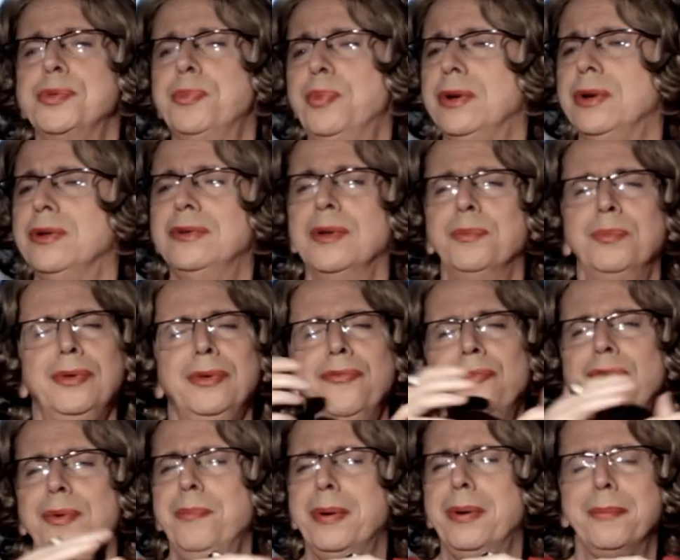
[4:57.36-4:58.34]
por exemplo,
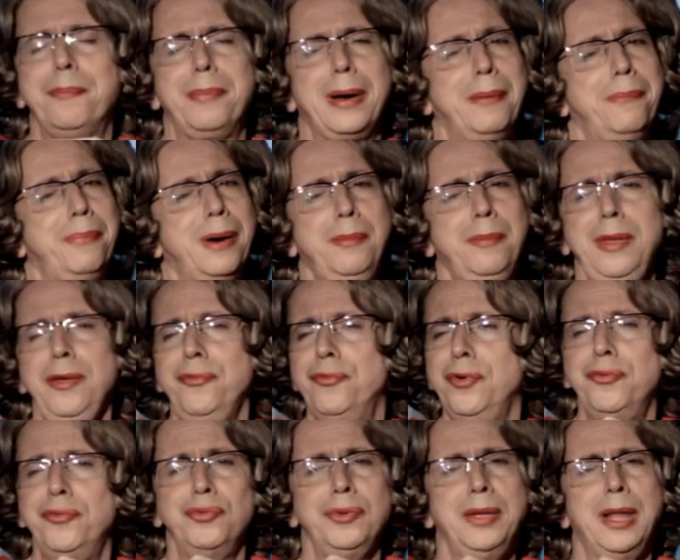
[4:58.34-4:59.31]
que para mim foi
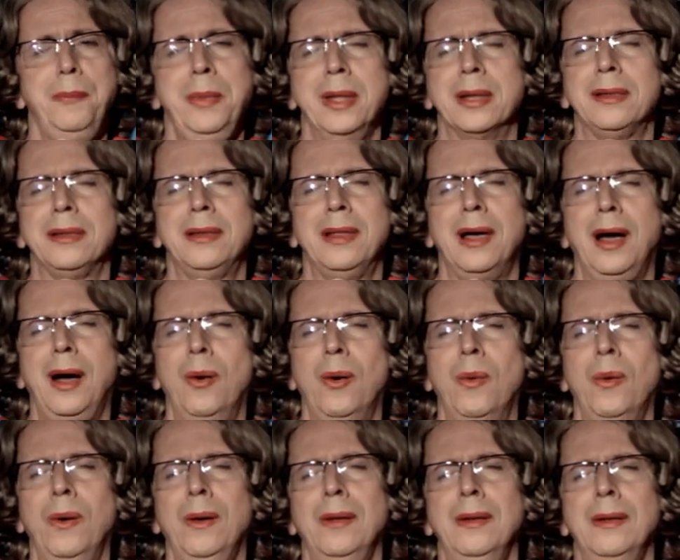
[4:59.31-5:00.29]

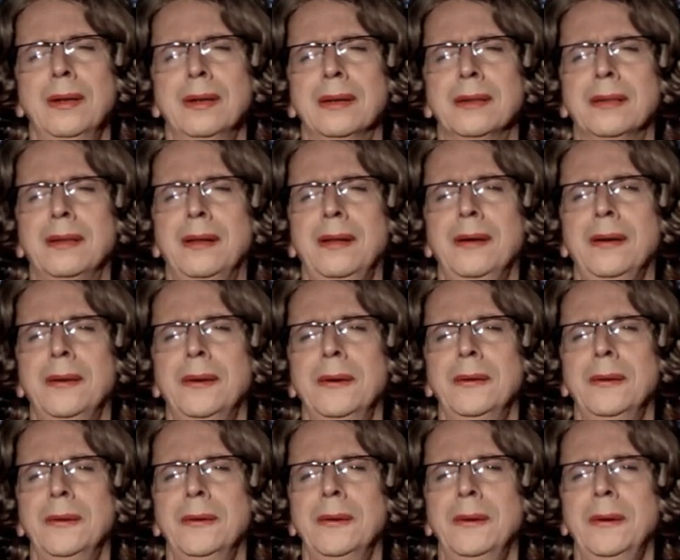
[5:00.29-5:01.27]
fundamental. Né?
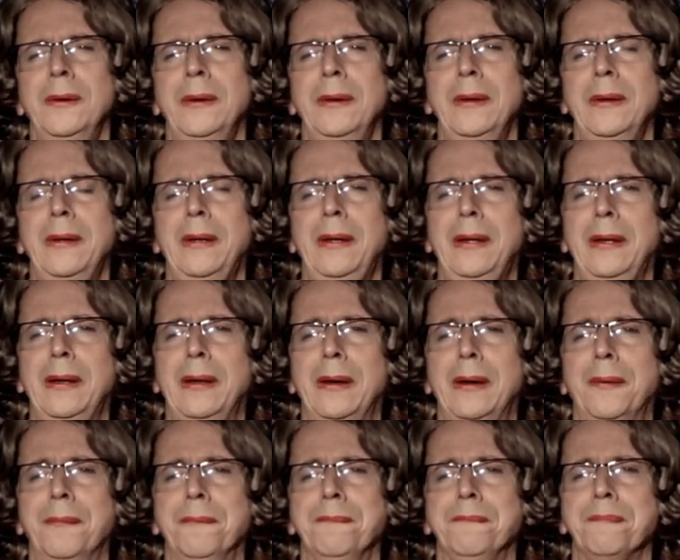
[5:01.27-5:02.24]
É,
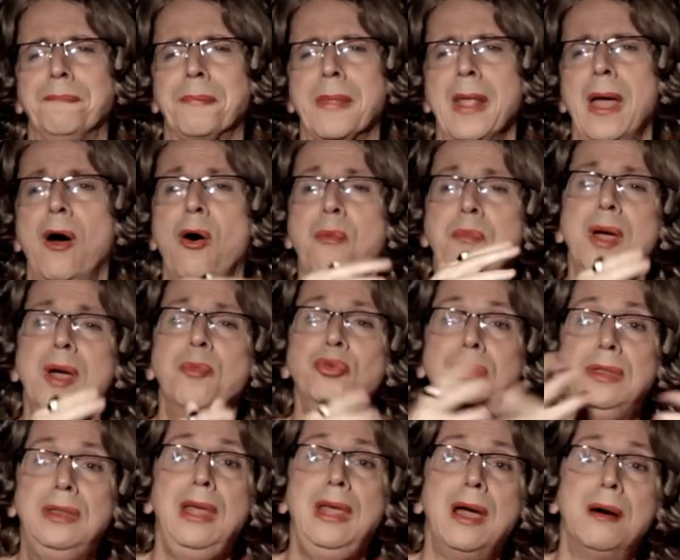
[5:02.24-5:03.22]
ao mesmo
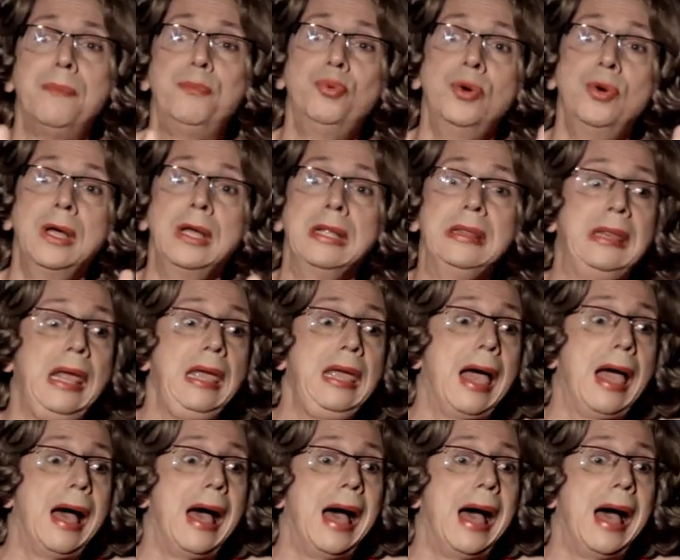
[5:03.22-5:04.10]
tempo, tem a,